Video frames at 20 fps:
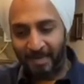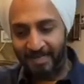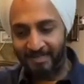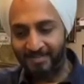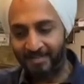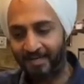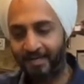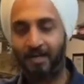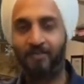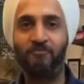
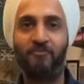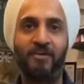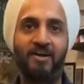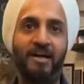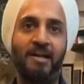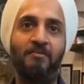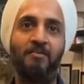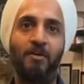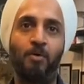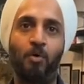पास एक कंफर्ट
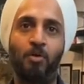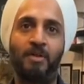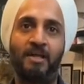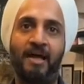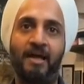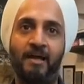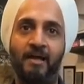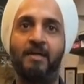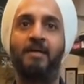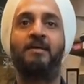लेवल होता
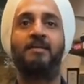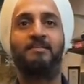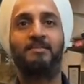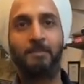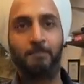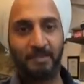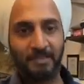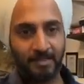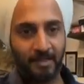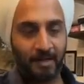है
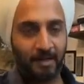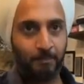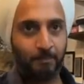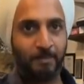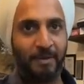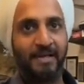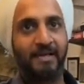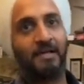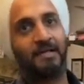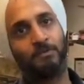जब बंदा
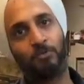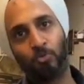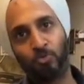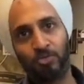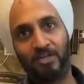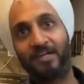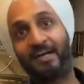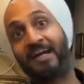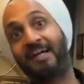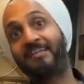
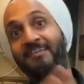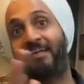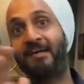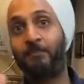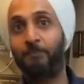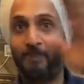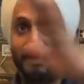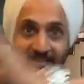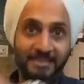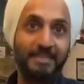दूसरी गाड़ी से
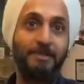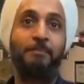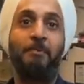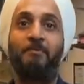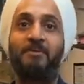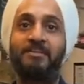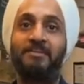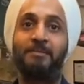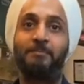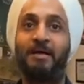एक बेसिक पे
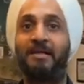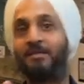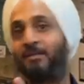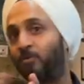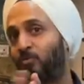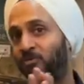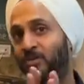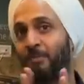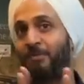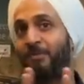वर्जन पे आता तो उसके